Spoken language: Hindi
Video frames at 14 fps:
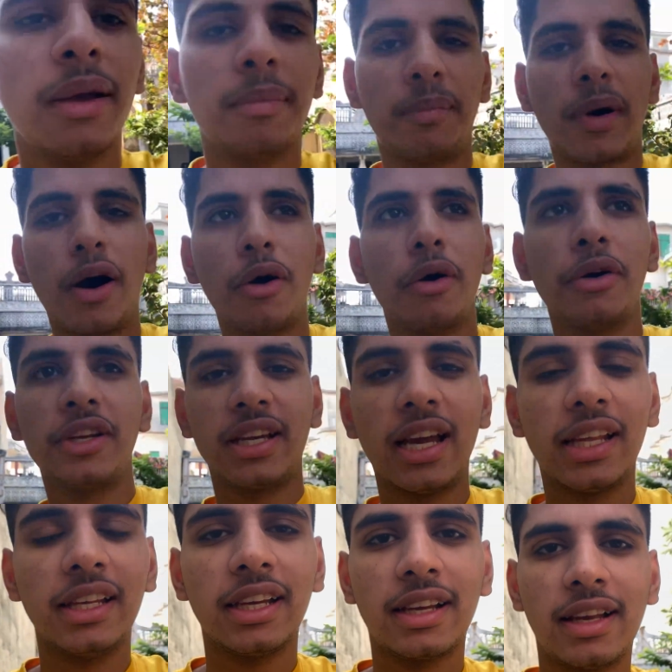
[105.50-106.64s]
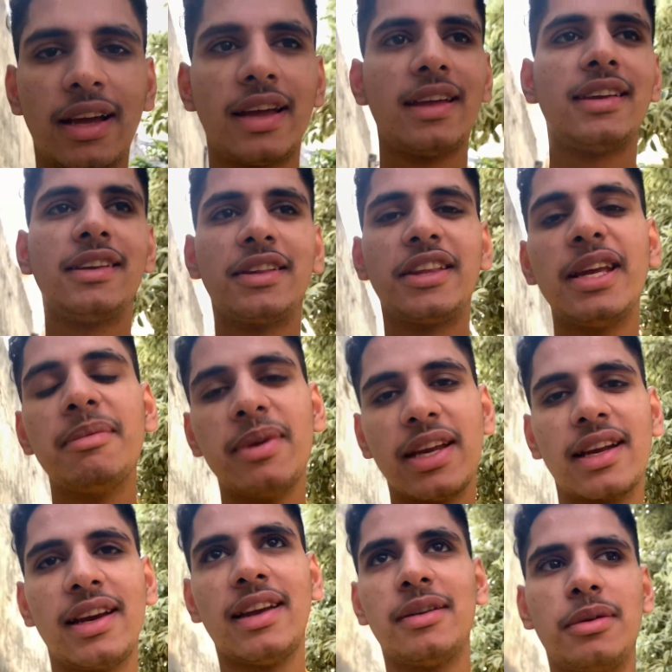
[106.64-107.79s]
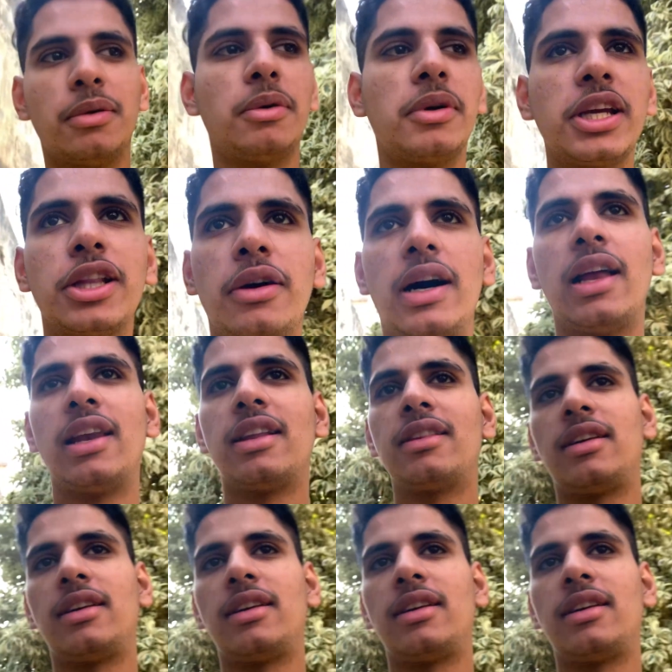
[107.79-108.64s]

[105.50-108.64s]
पाओ शायद निकल आए जितनी भी निकले होगी तो हालत